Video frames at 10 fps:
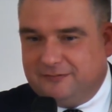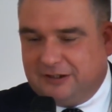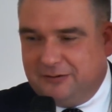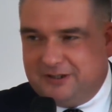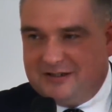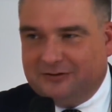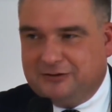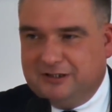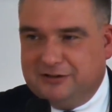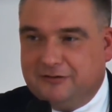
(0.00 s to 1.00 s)
taką bardziej
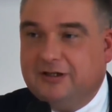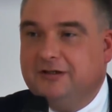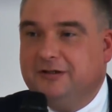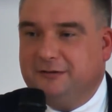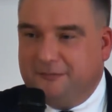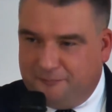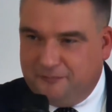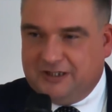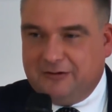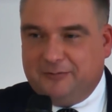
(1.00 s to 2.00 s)
zorganizowaną.
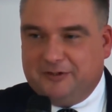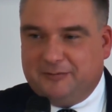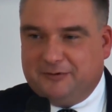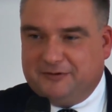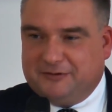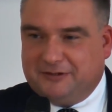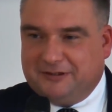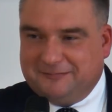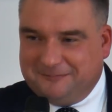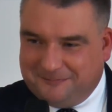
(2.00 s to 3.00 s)
Witamy pana profesora.